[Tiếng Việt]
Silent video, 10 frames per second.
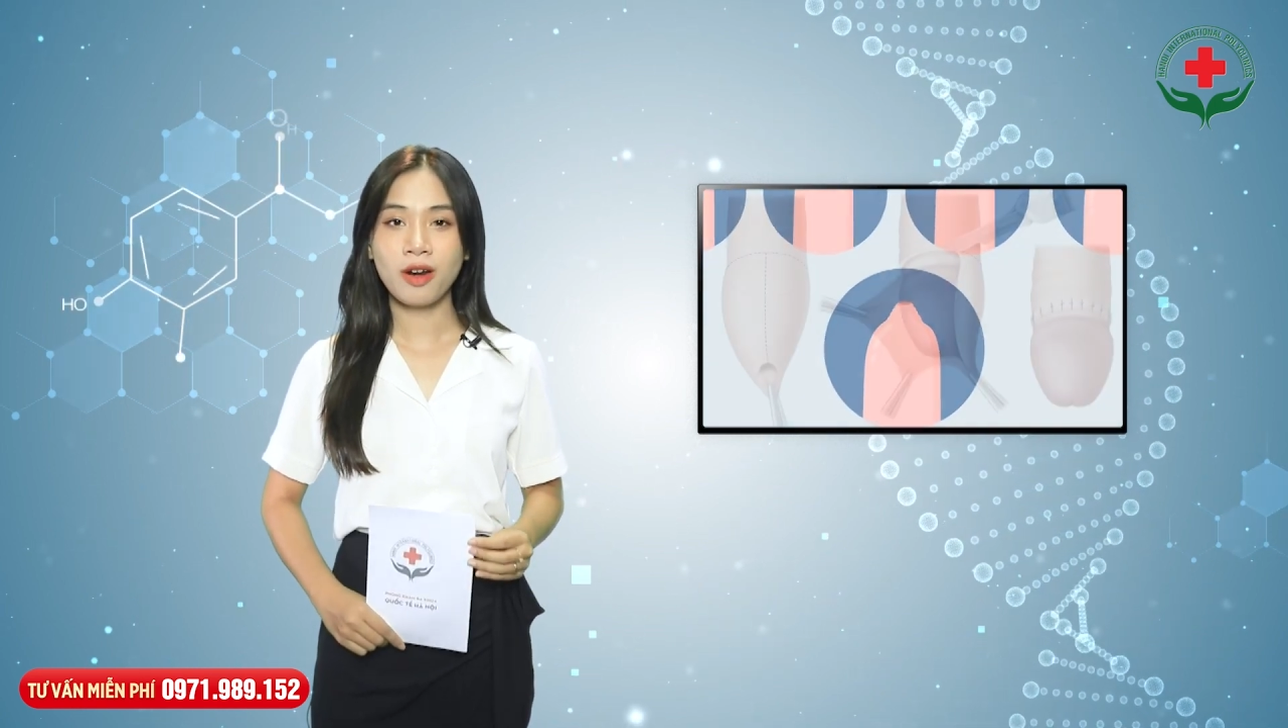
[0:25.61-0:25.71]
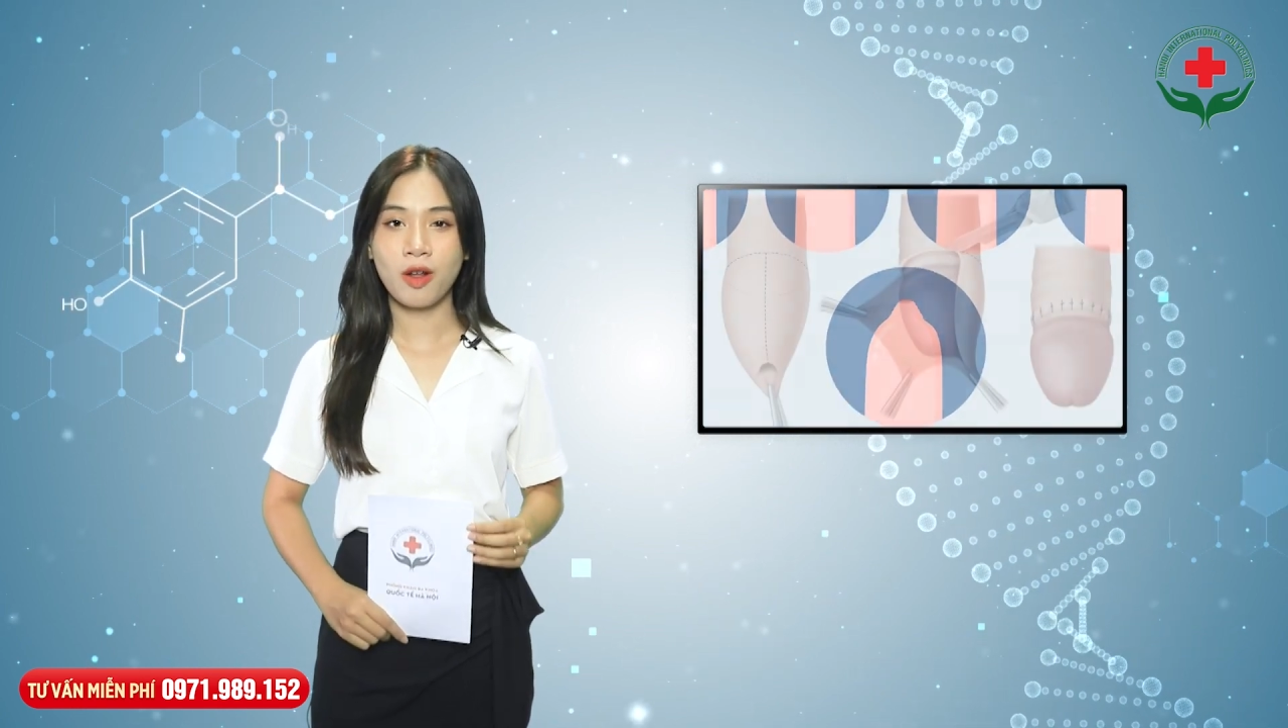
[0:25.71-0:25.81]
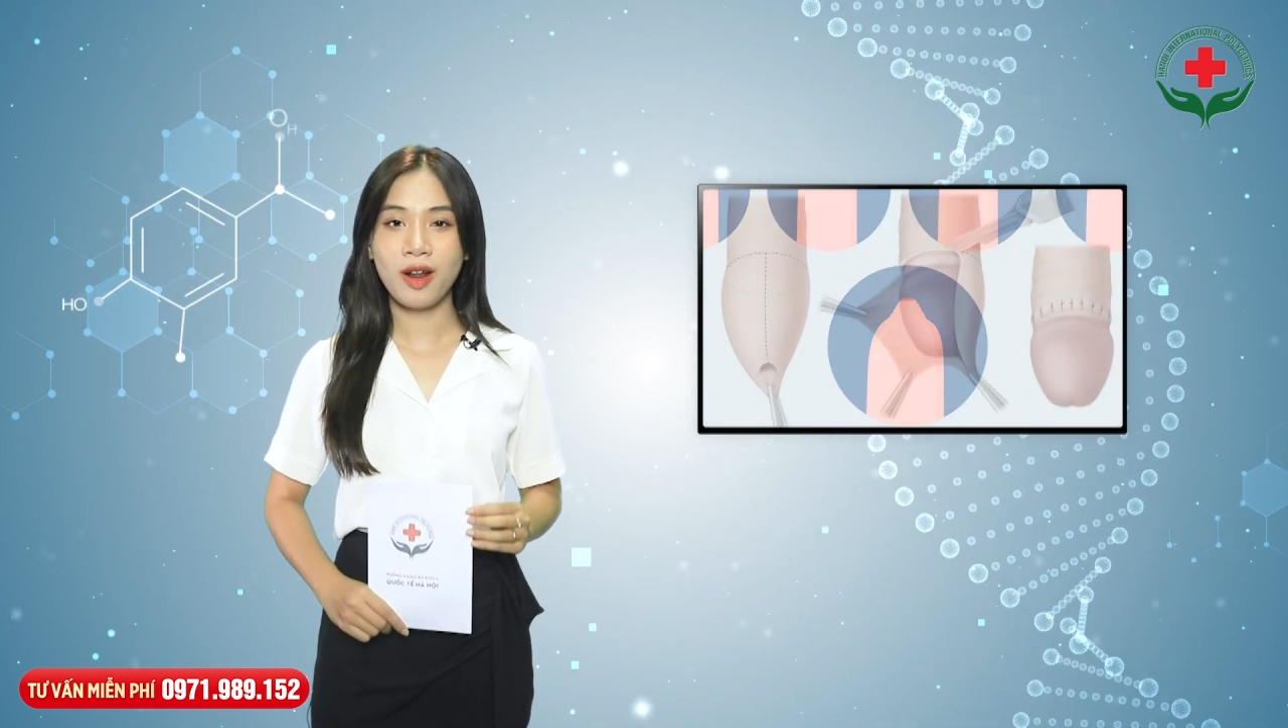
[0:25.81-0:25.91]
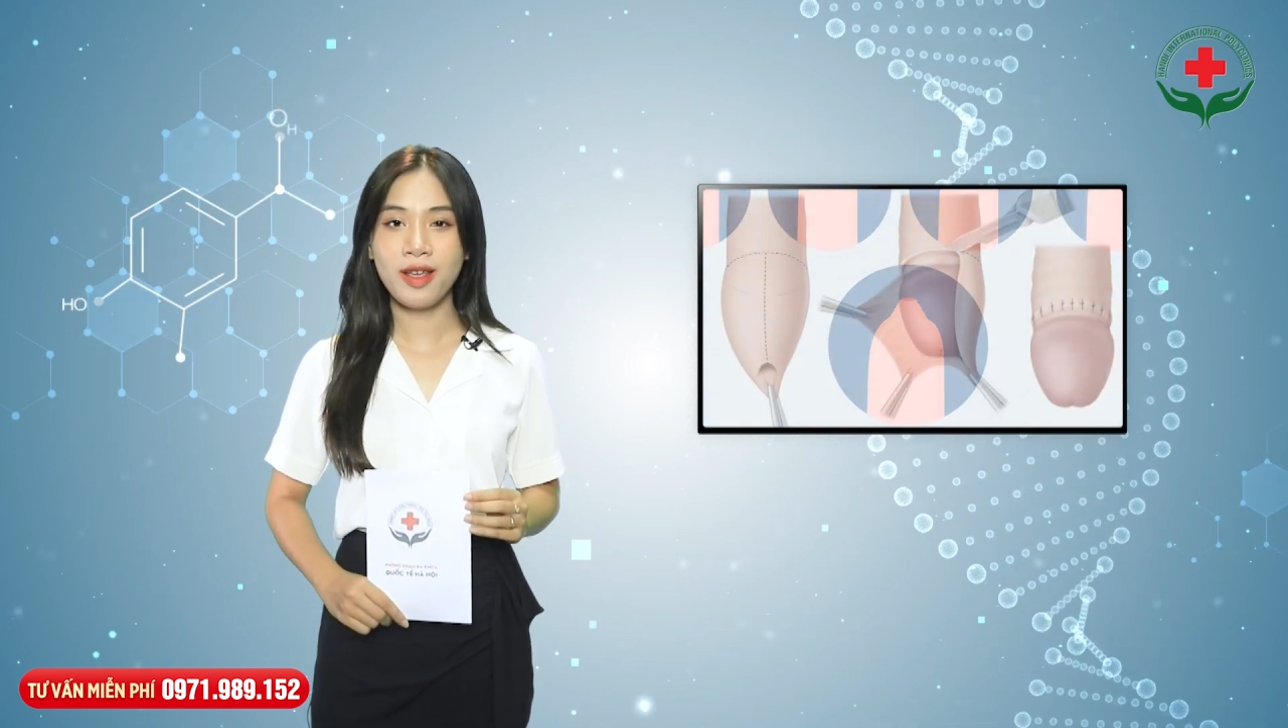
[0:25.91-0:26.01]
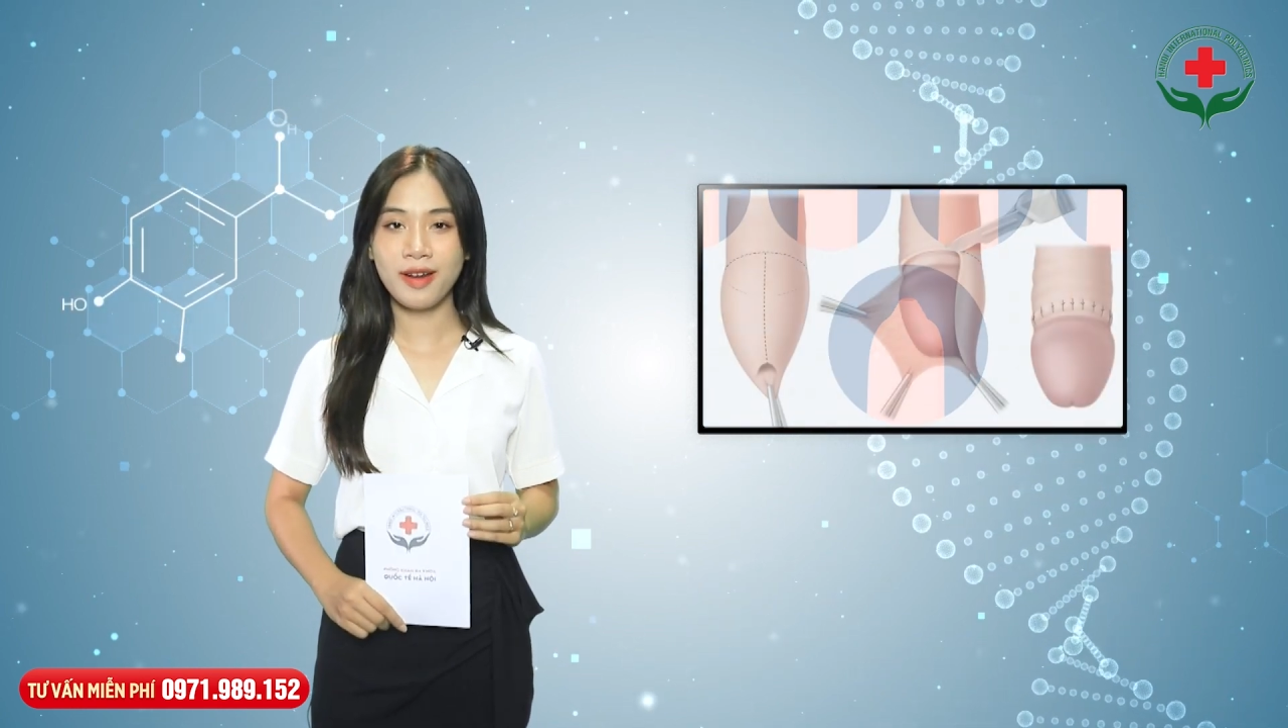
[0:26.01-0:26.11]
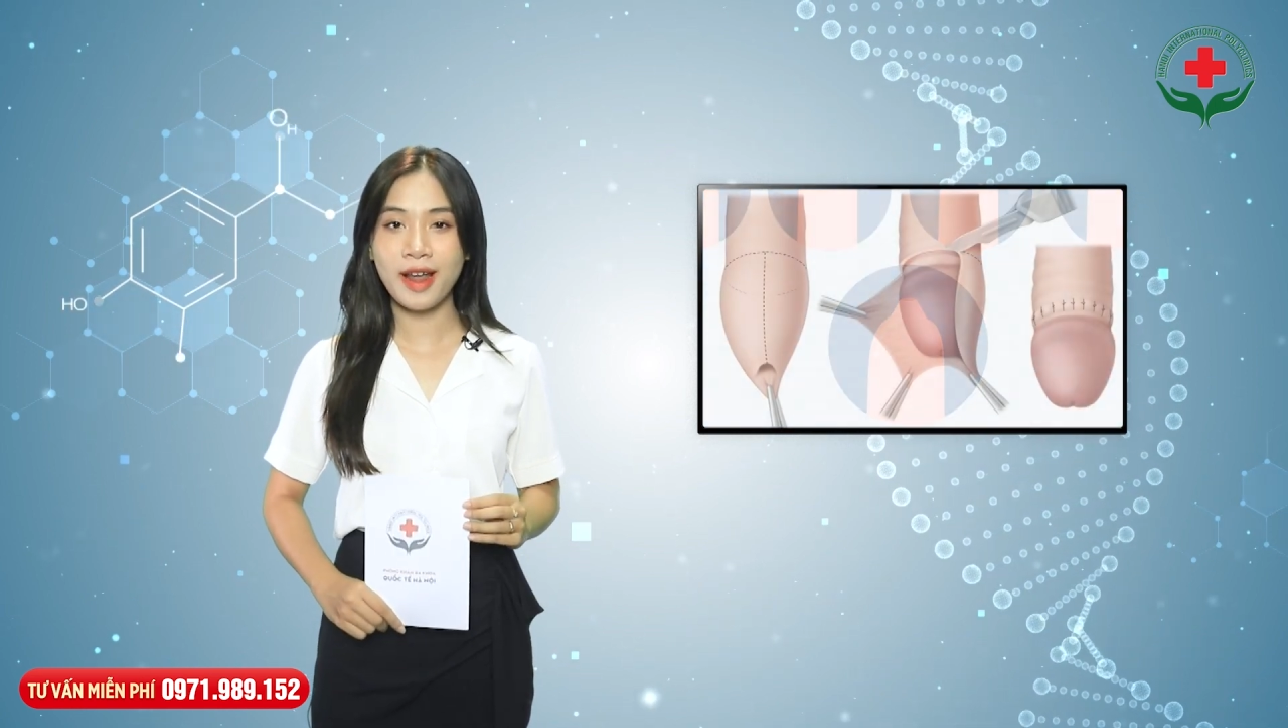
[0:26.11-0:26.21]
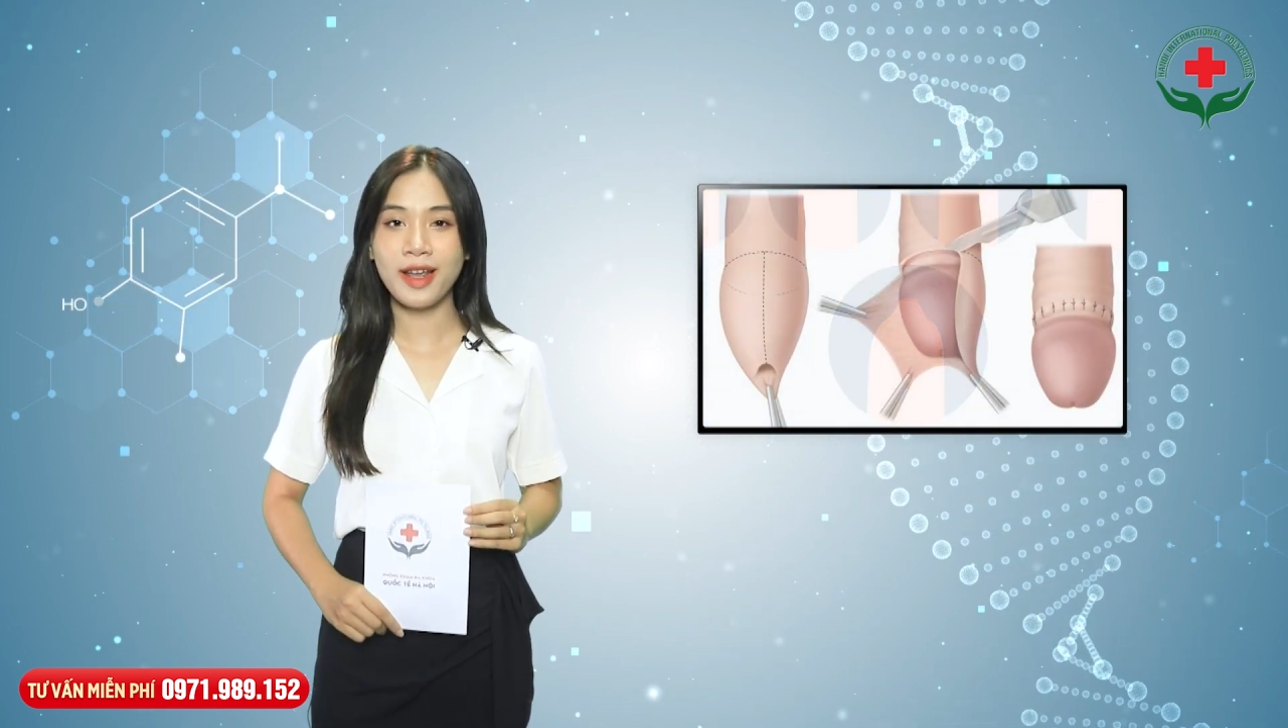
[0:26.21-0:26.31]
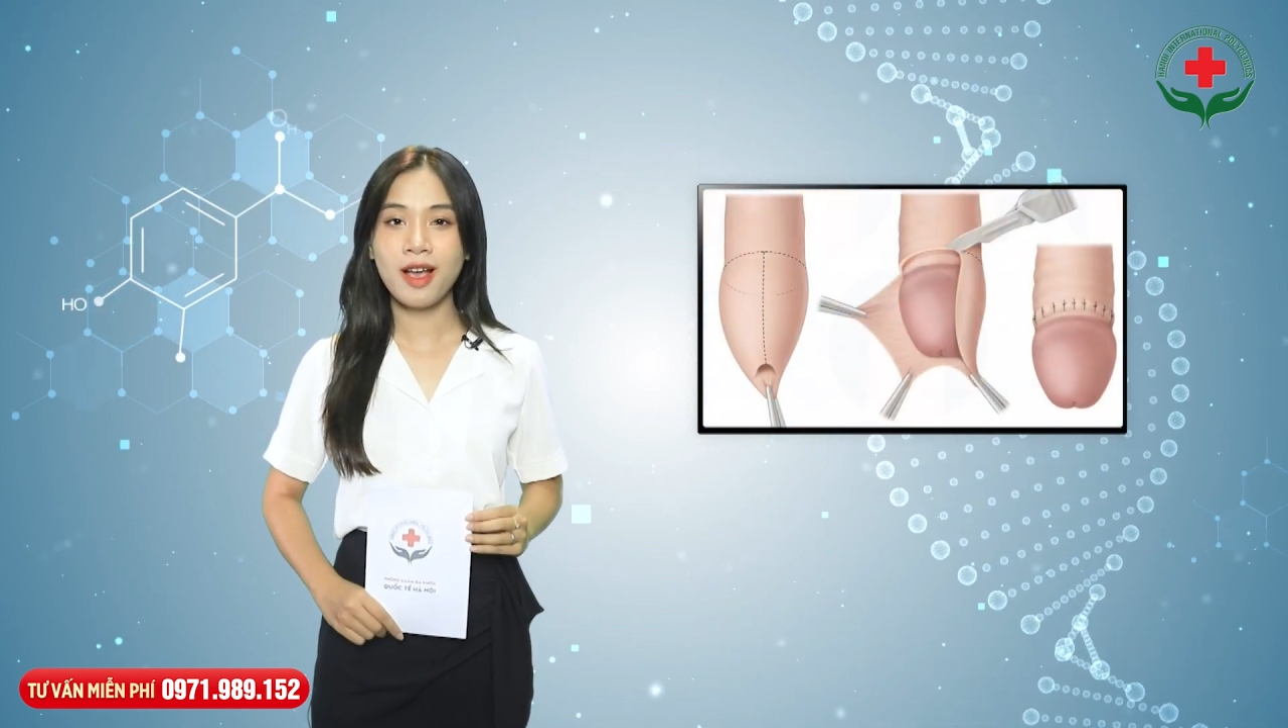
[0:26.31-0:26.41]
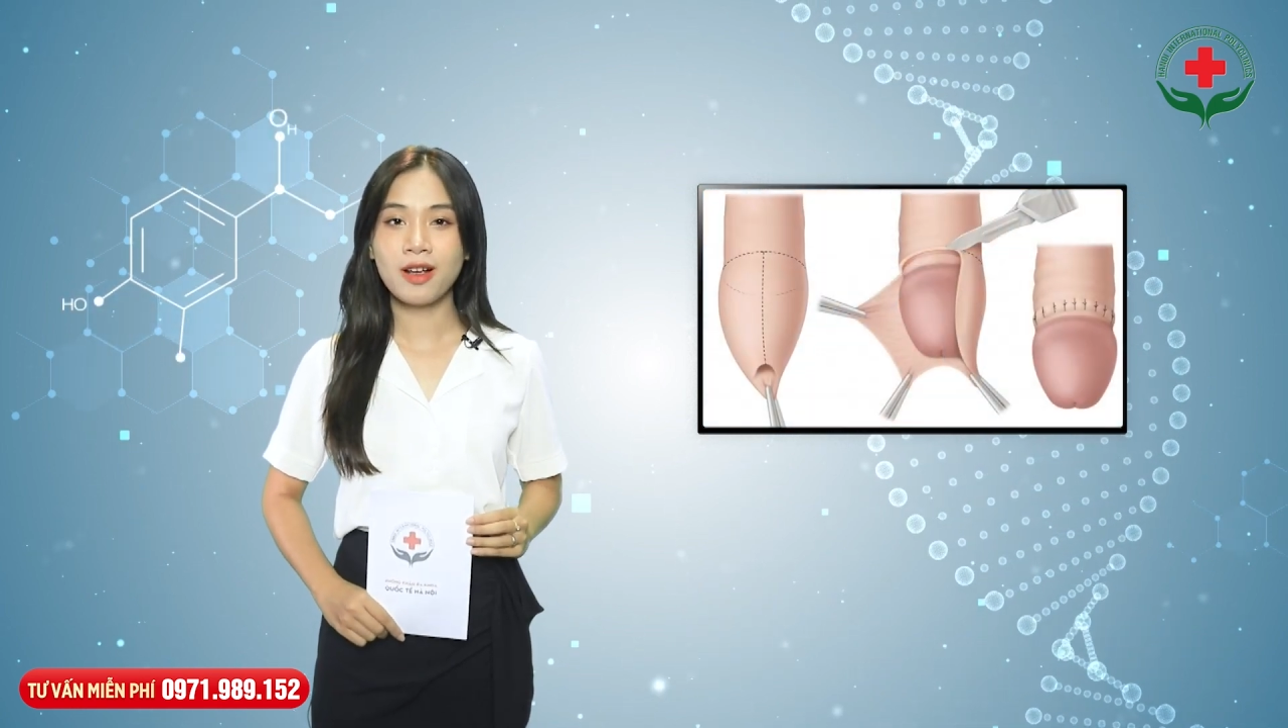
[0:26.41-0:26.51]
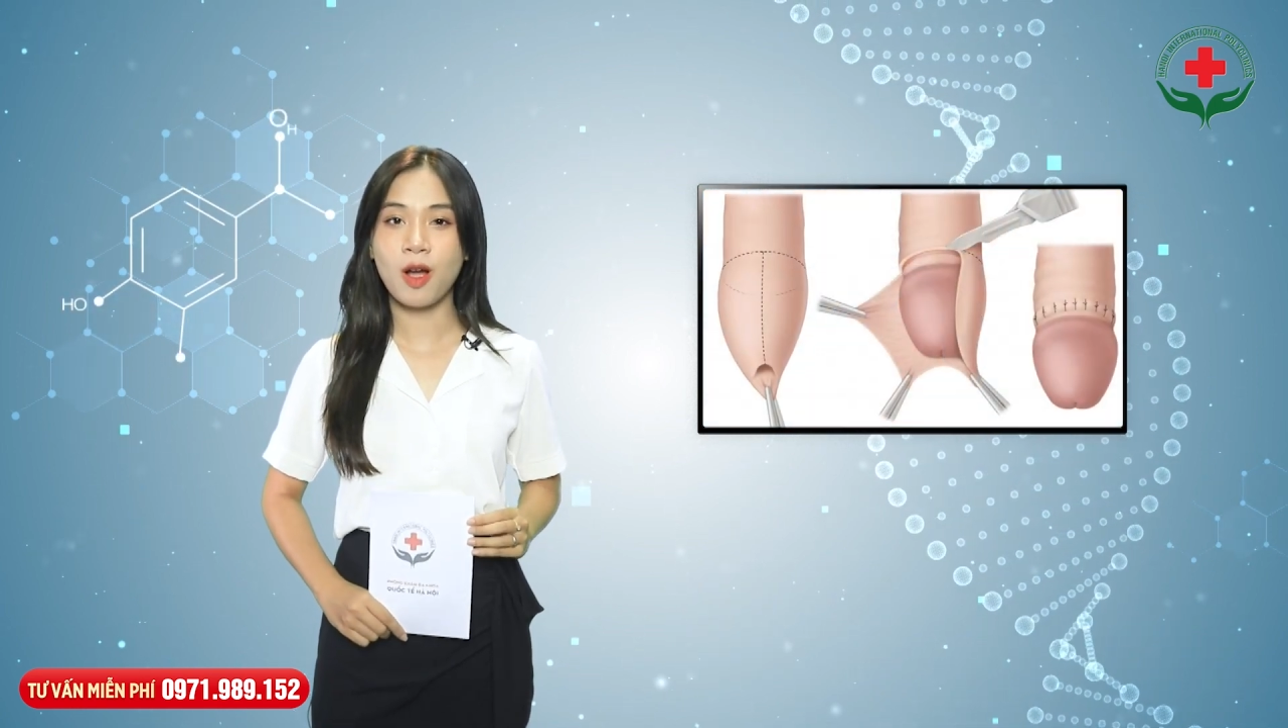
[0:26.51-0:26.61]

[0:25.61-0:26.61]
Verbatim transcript: đó là hiện nay